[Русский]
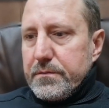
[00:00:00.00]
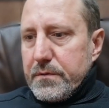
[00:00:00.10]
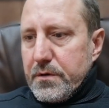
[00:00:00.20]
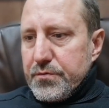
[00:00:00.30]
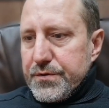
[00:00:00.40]

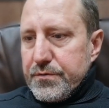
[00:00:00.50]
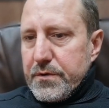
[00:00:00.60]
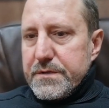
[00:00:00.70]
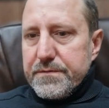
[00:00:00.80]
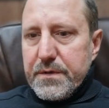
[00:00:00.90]
оружие,
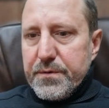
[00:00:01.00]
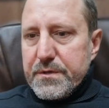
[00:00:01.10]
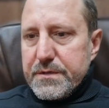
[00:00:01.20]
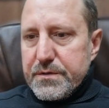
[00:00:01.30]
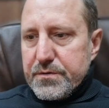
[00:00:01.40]
Юра, извини,
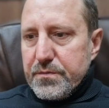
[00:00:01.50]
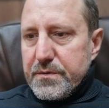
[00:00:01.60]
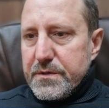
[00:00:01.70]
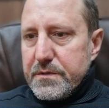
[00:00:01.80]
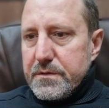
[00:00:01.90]
пожалуйста, что
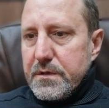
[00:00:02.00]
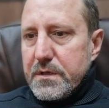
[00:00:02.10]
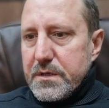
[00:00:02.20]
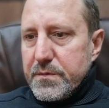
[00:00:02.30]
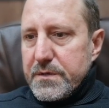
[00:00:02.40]
не, не
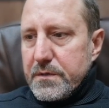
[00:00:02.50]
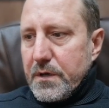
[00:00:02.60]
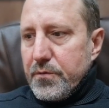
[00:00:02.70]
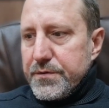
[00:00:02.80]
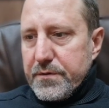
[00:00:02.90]
дал тебе
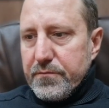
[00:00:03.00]
закончить.